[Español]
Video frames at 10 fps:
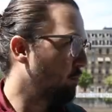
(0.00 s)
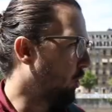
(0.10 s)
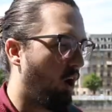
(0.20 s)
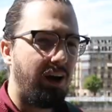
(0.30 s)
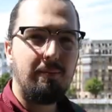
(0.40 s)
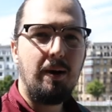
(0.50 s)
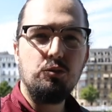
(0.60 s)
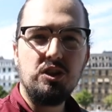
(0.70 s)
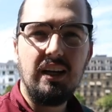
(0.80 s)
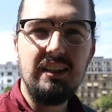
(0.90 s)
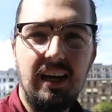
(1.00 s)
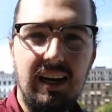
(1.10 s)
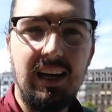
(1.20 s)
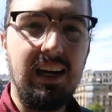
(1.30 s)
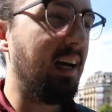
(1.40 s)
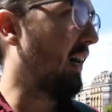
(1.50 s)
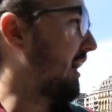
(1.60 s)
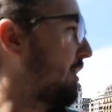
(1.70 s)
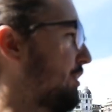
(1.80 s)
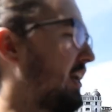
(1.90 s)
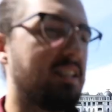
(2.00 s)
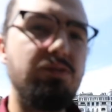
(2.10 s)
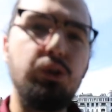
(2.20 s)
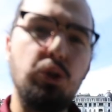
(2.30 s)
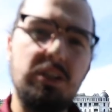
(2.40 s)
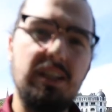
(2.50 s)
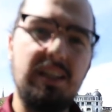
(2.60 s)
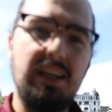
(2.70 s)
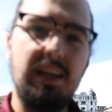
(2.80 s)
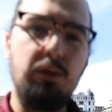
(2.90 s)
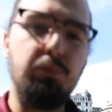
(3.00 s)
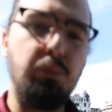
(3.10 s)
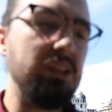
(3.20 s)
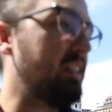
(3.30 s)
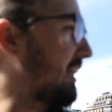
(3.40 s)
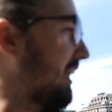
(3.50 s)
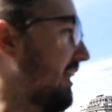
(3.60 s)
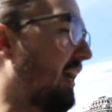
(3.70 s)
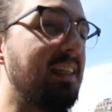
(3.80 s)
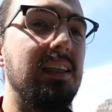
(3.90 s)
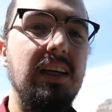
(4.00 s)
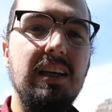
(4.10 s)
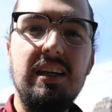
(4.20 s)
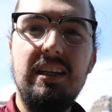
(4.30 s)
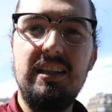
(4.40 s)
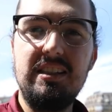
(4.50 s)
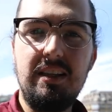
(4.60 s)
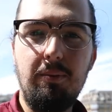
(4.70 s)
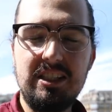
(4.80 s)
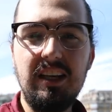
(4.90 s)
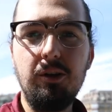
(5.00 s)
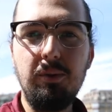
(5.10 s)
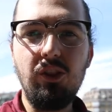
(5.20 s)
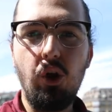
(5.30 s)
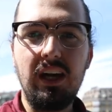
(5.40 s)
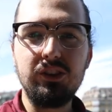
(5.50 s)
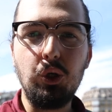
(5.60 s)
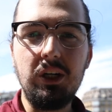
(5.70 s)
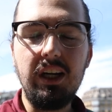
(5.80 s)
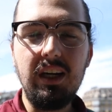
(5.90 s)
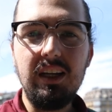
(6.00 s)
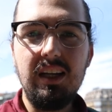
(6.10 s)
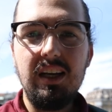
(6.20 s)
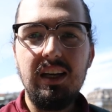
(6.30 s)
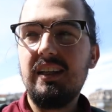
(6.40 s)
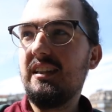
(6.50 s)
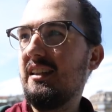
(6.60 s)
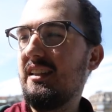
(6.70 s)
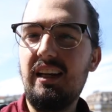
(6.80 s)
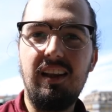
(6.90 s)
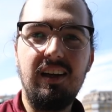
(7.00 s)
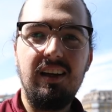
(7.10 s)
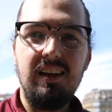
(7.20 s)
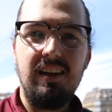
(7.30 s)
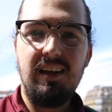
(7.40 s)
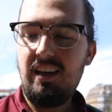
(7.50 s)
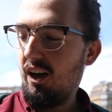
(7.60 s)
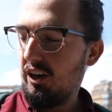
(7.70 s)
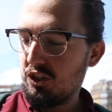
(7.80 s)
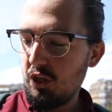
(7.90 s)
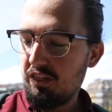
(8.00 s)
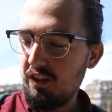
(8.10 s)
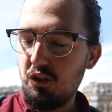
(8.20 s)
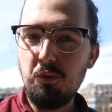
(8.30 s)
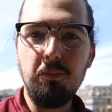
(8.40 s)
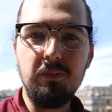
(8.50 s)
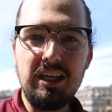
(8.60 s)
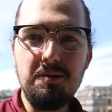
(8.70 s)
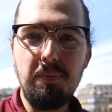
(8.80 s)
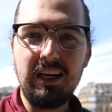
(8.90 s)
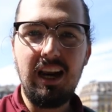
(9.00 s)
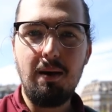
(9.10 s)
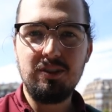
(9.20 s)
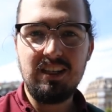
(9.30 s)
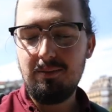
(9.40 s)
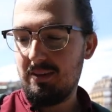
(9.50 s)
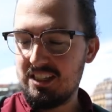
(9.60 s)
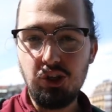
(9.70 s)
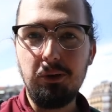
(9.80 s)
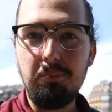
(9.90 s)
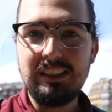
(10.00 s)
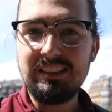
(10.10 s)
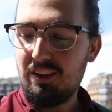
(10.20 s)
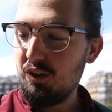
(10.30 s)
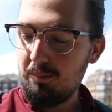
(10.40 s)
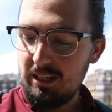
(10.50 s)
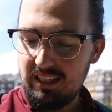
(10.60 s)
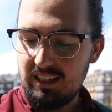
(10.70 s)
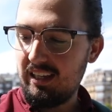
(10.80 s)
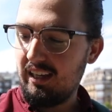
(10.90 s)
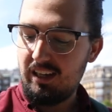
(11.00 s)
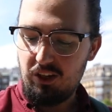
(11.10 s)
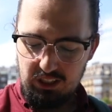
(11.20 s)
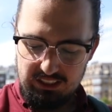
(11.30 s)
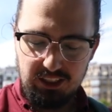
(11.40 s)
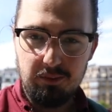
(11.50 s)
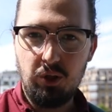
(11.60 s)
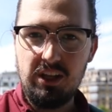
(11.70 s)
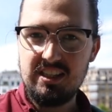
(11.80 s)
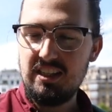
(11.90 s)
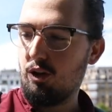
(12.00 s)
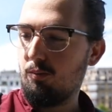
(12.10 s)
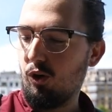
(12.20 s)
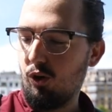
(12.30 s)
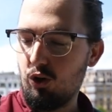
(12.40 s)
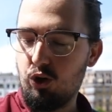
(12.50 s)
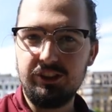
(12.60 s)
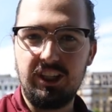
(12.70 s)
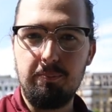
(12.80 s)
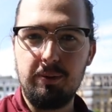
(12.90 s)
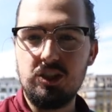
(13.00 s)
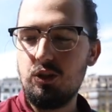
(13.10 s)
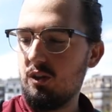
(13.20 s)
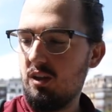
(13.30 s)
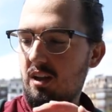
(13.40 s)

Bueno, ahora vamos a ir a hacer las fotos desde un puente que hay ahí y se va a seguir viendo la torre y nada, eh, ahora estoy haciendo un hiperlapse que estoy inventándome eh, con el trípode así como contrapeso